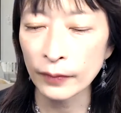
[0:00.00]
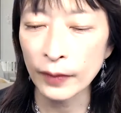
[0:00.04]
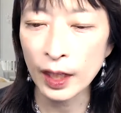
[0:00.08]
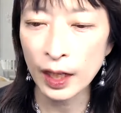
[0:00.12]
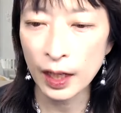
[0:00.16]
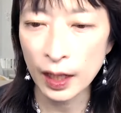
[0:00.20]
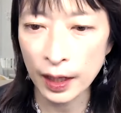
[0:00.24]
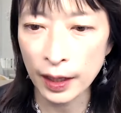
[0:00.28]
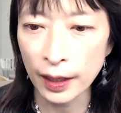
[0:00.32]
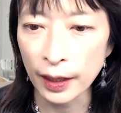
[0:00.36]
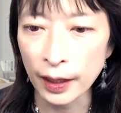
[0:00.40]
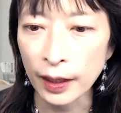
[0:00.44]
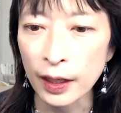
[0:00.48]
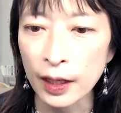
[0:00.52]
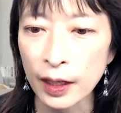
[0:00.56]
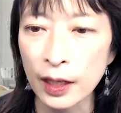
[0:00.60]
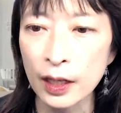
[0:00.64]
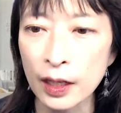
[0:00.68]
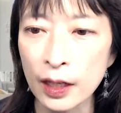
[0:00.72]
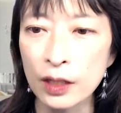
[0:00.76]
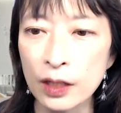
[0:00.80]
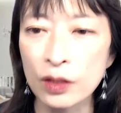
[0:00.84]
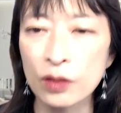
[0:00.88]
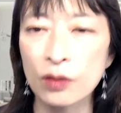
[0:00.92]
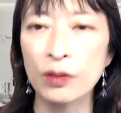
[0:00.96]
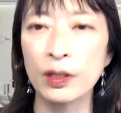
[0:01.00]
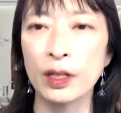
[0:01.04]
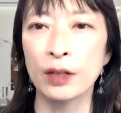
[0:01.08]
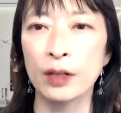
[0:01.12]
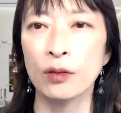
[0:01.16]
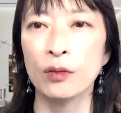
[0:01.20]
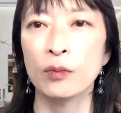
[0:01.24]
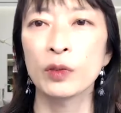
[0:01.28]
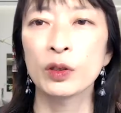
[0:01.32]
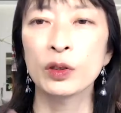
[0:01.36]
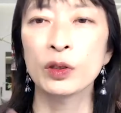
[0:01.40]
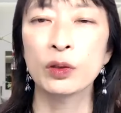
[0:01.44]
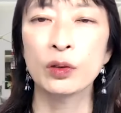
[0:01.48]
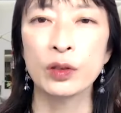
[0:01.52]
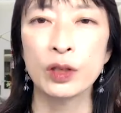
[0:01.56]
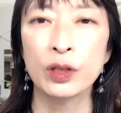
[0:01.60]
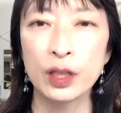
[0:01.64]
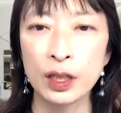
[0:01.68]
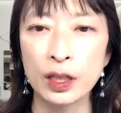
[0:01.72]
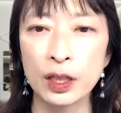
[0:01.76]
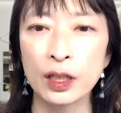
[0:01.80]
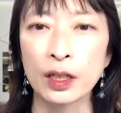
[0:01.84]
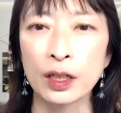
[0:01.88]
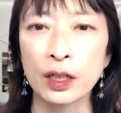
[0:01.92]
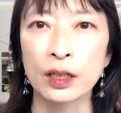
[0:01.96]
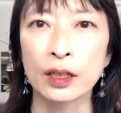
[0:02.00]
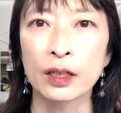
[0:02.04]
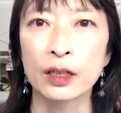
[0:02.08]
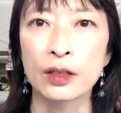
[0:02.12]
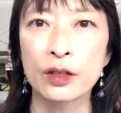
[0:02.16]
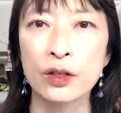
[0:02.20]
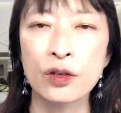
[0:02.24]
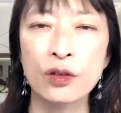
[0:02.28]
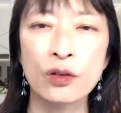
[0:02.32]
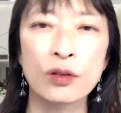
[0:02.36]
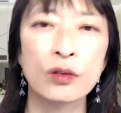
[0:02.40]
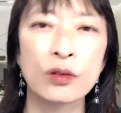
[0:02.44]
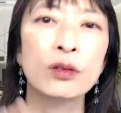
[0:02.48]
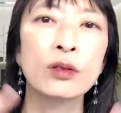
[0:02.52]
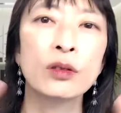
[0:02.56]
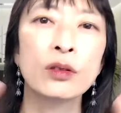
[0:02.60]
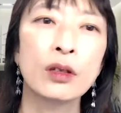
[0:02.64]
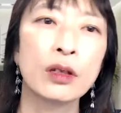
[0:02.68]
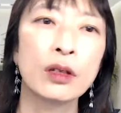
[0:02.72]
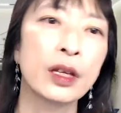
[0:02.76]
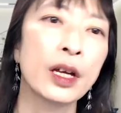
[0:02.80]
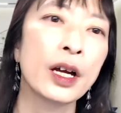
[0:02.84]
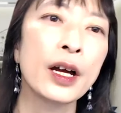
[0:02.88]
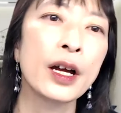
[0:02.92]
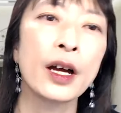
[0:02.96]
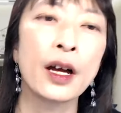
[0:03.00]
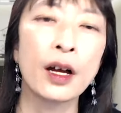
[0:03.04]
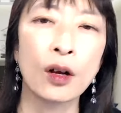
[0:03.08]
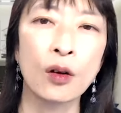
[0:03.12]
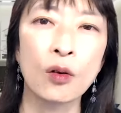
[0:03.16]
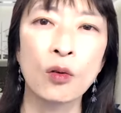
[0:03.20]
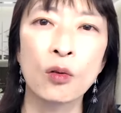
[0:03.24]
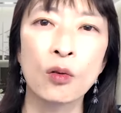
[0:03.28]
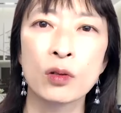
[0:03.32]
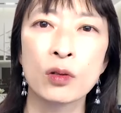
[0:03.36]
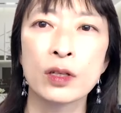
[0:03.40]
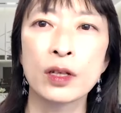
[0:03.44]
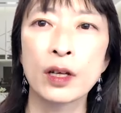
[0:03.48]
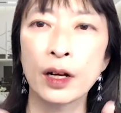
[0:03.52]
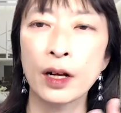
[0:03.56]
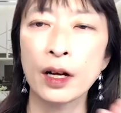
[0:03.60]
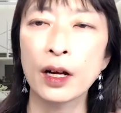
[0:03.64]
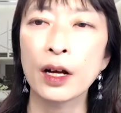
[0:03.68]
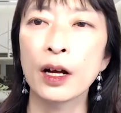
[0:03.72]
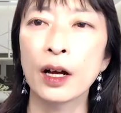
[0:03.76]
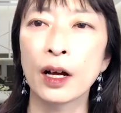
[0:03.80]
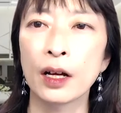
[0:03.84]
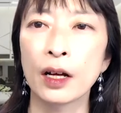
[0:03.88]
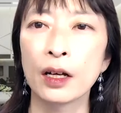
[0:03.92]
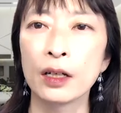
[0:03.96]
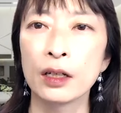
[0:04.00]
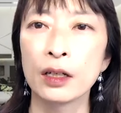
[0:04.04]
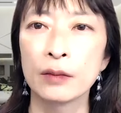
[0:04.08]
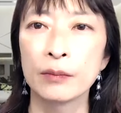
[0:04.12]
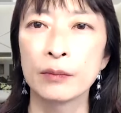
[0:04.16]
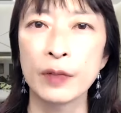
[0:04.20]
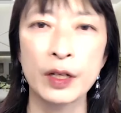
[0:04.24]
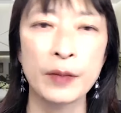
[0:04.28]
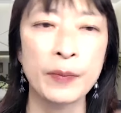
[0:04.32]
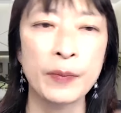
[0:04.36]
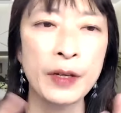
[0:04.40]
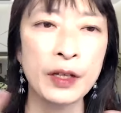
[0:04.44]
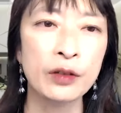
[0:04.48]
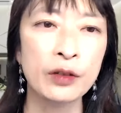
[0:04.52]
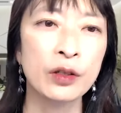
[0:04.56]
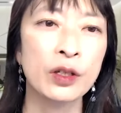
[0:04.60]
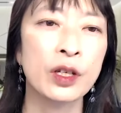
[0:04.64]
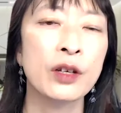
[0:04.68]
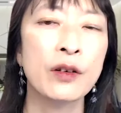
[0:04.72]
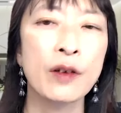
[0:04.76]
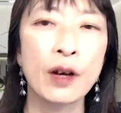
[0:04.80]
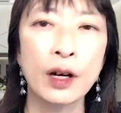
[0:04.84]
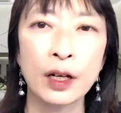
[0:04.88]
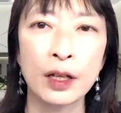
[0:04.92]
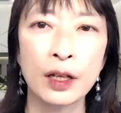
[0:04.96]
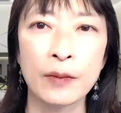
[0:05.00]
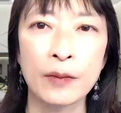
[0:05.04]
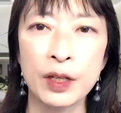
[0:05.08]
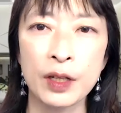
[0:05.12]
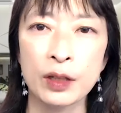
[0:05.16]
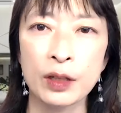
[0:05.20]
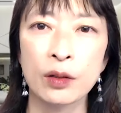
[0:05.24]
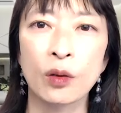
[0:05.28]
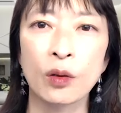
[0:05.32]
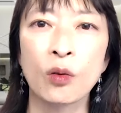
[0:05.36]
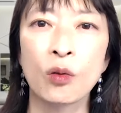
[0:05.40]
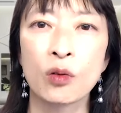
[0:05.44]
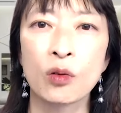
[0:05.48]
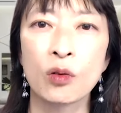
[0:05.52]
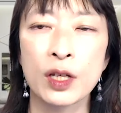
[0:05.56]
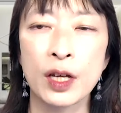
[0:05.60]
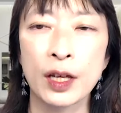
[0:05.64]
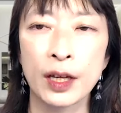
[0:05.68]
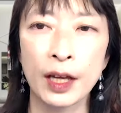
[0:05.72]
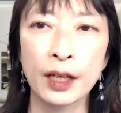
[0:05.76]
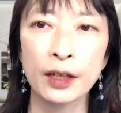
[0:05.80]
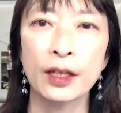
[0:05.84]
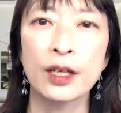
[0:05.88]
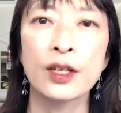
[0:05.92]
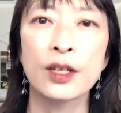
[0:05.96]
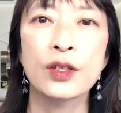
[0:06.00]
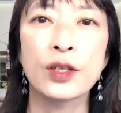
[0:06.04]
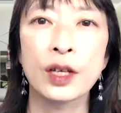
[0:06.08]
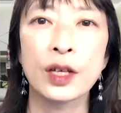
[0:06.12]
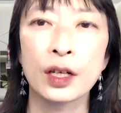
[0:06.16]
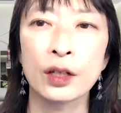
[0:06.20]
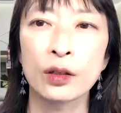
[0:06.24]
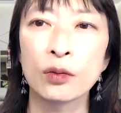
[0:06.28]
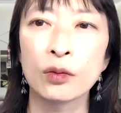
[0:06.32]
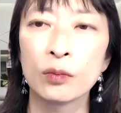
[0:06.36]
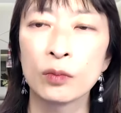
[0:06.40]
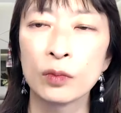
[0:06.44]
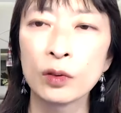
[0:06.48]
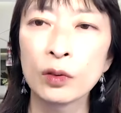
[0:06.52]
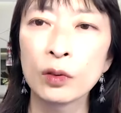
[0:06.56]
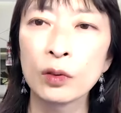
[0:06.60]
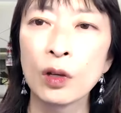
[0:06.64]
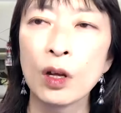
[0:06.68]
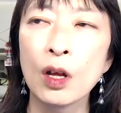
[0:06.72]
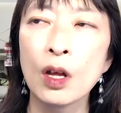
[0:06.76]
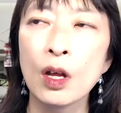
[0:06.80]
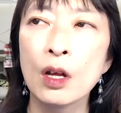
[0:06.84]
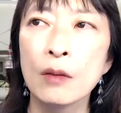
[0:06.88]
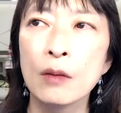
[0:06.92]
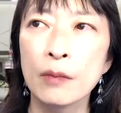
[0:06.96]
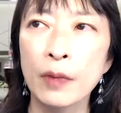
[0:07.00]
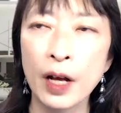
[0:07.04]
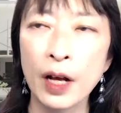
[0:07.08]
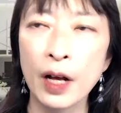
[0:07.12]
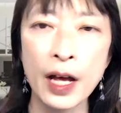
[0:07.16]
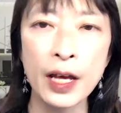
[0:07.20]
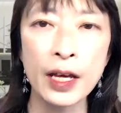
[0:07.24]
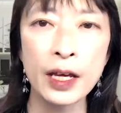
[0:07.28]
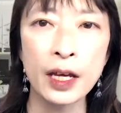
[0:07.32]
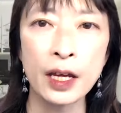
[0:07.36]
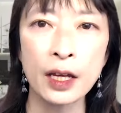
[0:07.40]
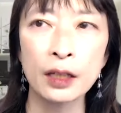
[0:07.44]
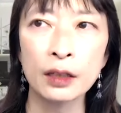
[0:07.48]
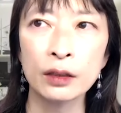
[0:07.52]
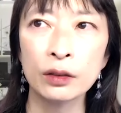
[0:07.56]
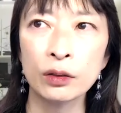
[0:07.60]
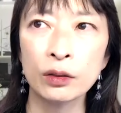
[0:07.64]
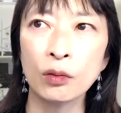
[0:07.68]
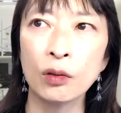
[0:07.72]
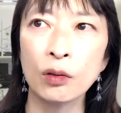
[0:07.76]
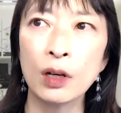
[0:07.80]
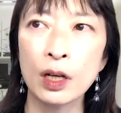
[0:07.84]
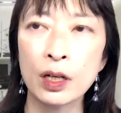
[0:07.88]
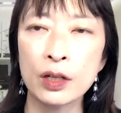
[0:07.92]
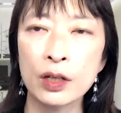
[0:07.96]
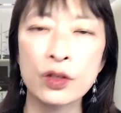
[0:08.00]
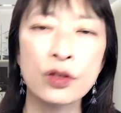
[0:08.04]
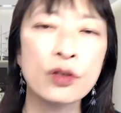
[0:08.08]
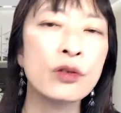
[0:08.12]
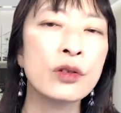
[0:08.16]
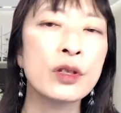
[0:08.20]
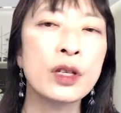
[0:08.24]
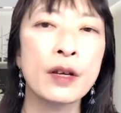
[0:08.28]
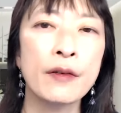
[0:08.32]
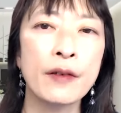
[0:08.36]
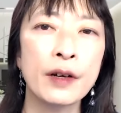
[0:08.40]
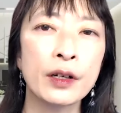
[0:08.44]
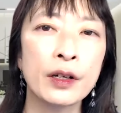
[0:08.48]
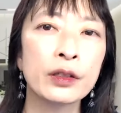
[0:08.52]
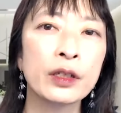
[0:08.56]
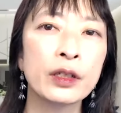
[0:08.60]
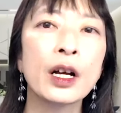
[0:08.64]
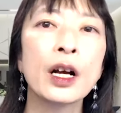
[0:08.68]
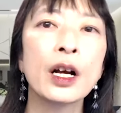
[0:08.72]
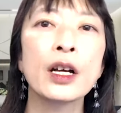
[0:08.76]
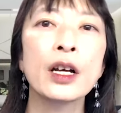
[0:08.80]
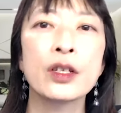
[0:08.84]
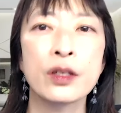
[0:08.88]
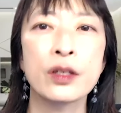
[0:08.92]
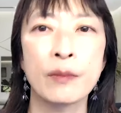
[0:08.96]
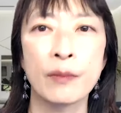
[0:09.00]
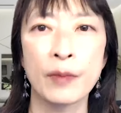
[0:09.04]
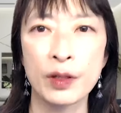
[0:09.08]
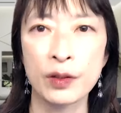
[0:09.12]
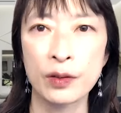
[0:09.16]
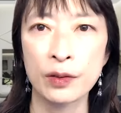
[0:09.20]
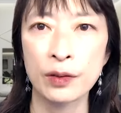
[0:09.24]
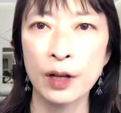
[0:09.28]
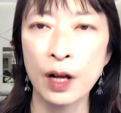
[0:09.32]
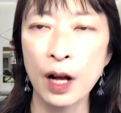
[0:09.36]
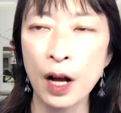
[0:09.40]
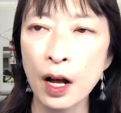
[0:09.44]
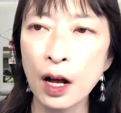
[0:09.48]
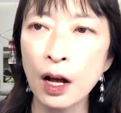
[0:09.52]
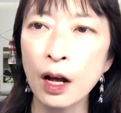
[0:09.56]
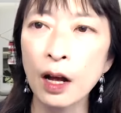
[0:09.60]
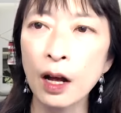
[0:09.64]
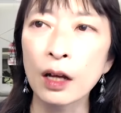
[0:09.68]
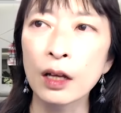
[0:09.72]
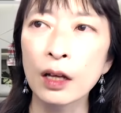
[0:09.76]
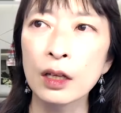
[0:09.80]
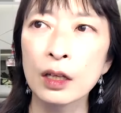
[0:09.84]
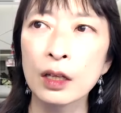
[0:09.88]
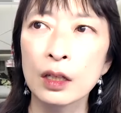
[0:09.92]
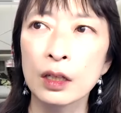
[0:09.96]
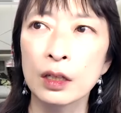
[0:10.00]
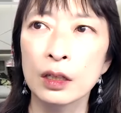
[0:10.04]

で、それをもとに作った講座が、リビングキーアカデミーっていう講座なんですけれども、改変とか修正は繰り返してますが、